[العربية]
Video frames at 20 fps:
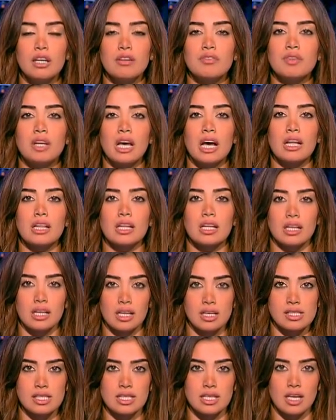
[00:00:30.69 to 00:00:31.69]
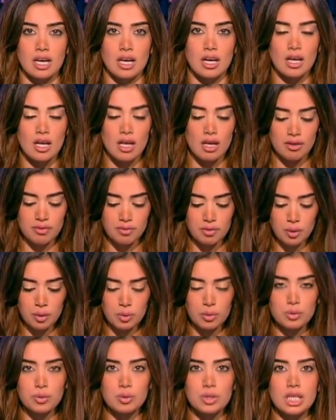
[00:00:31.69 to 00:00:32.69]
في هذه القضية في
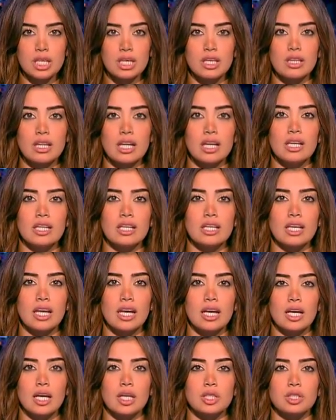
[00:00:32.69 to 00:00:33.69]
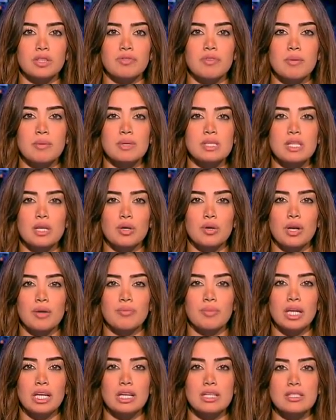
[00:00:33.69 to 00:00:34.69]
غضون ذلك كشف مصدر
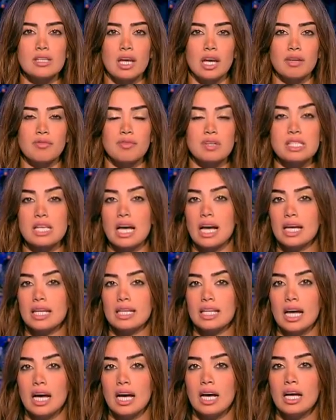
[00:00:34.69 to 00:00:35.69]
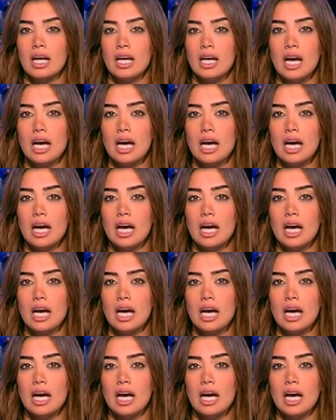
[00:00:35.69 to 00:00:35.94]
أمني للصحيفة عينها